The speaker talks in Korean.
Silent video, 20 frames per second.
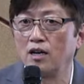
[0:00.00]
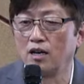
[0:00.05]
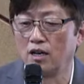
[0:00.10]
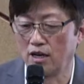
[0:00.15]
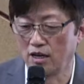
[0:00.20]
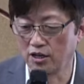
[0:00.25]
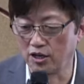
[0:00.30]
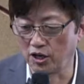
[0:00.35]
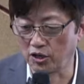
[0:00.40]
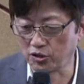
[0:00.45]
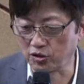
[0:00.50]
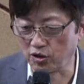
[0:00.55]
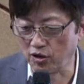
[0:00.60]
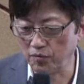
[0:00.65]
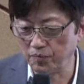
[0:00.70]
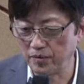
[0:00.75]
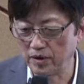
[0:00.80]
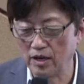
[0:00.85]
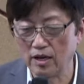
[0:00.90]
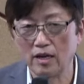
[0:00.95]
그래서
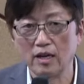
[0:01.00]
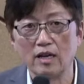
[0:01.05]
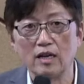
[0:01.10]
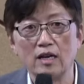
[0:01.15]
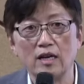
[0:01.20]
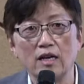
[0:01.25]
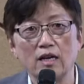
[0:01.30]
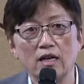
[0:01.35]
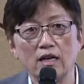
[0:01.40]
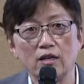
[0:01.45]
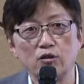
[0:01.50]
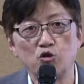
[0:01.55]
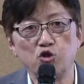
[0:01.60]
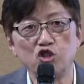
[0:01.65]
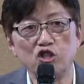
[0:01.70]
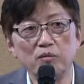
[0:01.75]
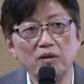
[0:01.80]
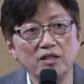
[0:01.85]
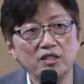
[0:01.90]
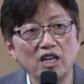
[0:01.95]

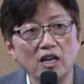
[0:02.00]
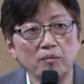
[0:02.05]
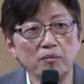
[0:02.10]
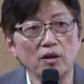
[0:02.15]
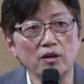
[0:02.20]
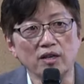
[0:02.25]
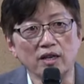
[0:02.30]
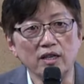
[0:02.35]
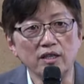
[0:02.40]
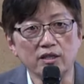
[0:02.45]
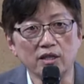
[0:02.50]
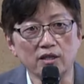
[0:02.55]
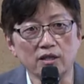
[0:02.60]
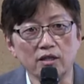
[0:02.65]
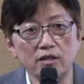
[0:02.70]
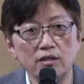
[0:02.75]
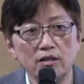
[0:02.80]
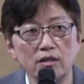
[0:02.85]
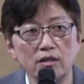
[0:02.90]
주님의 생명이 이제는